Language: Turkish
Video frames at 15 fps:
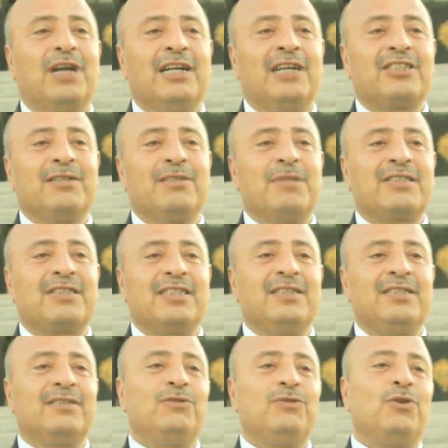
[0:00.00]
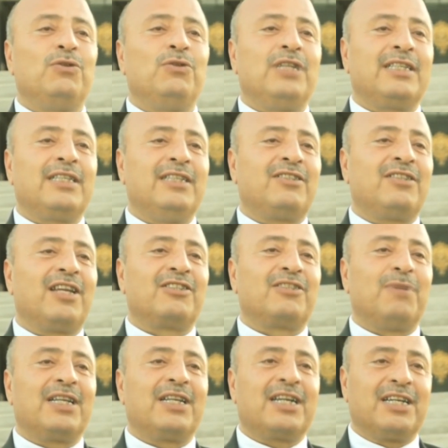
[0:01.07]
açılması yönündeki
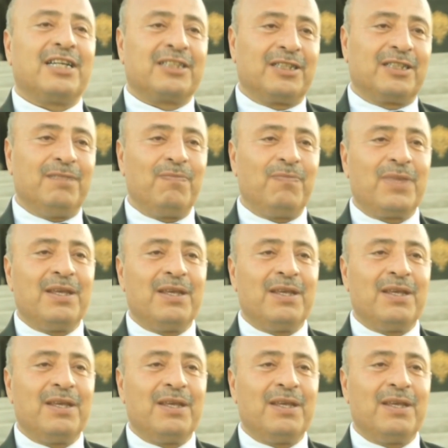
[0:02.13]
çalışmalara katıldım.